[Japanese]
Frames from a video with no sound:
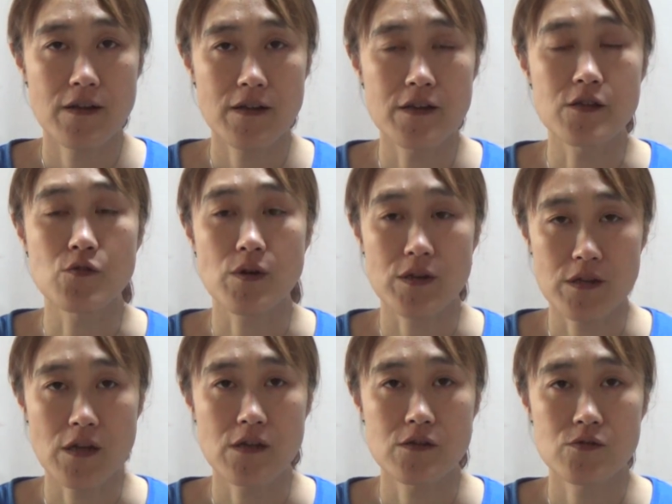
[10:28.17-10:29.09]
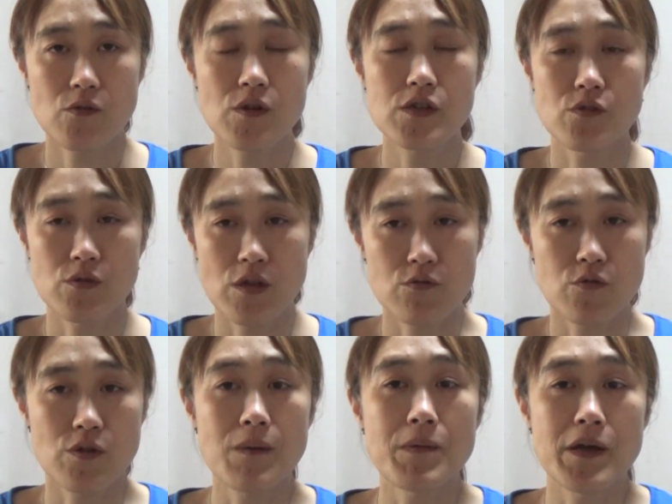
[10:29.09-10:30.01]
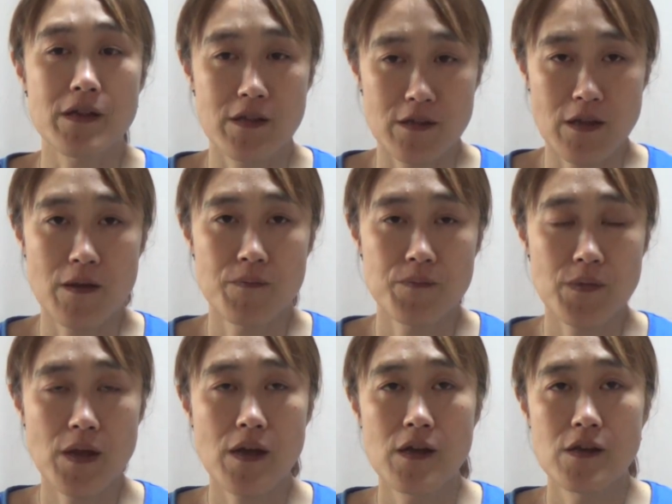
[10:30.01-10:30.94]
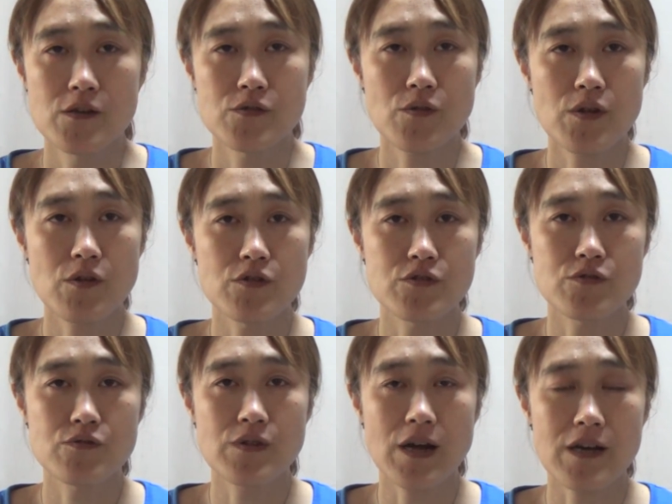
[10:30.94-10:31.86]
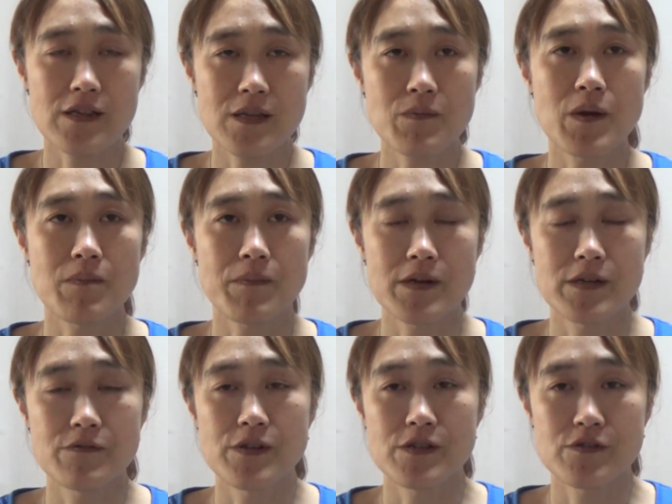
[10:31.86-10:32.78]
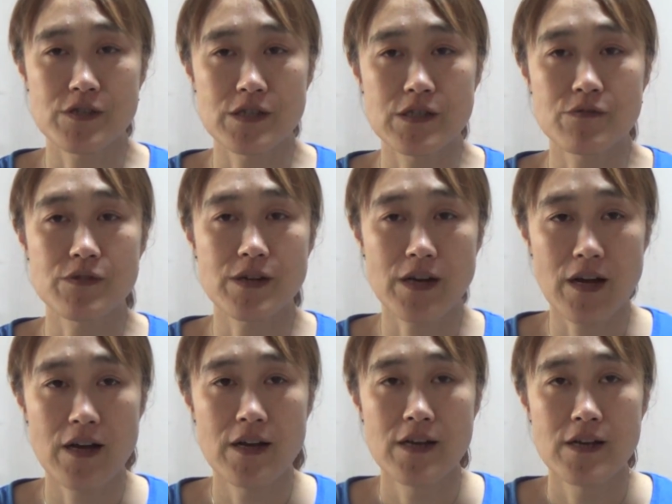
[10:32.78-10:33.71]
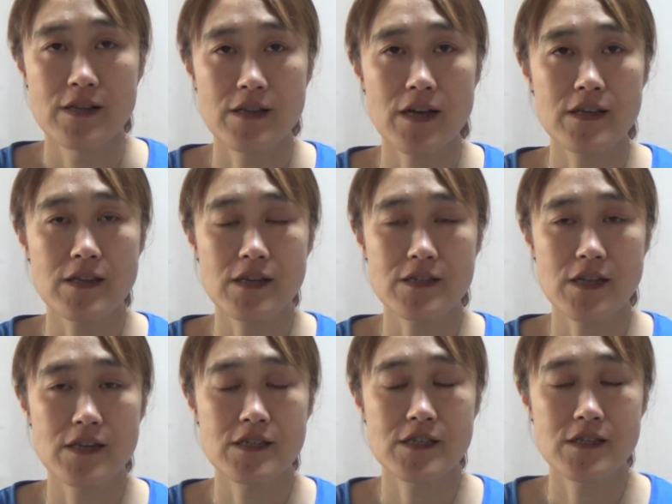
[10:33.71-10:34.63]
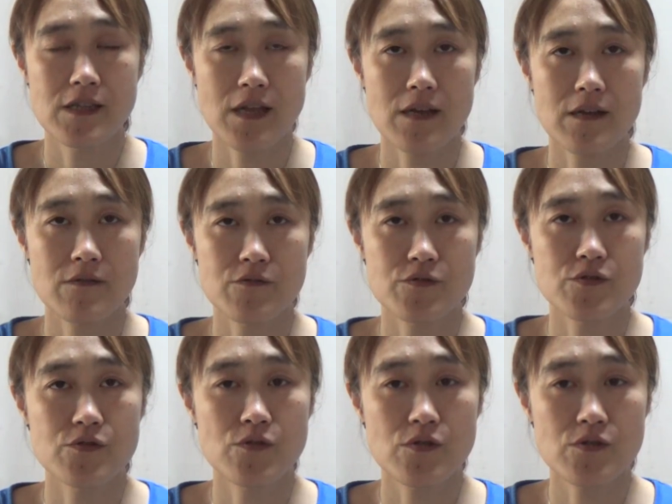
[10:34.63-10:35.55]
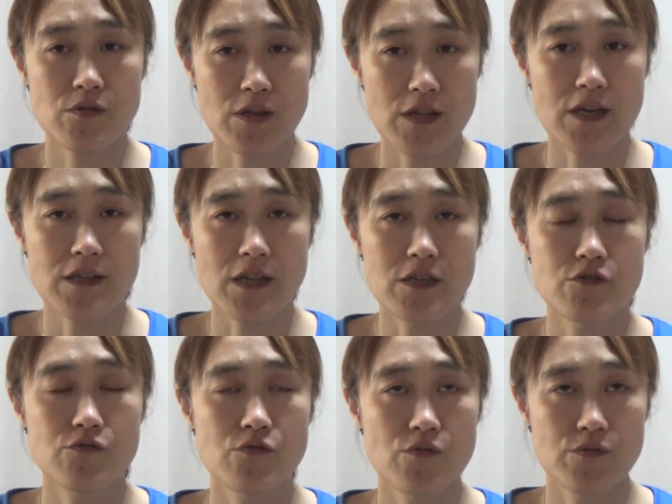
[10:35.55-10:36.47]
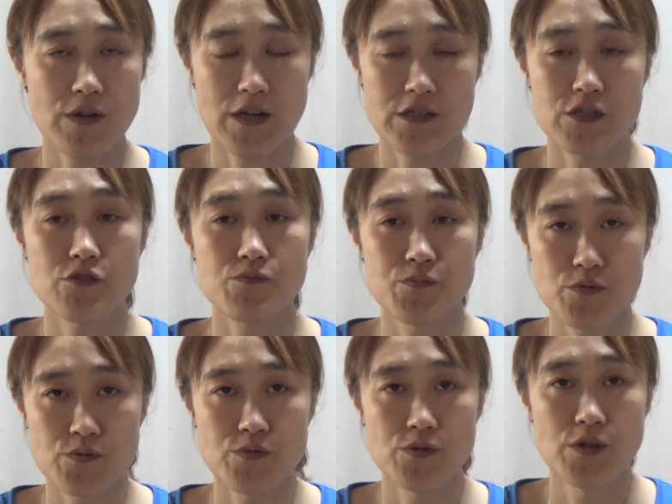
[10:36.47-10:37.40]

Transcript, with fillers: いいとこやって、それ以上寝るとダメやねんて。でそれより少なかってもやっぱりリフレッシュしにくいから大体成人で普通の人で大体15分から20分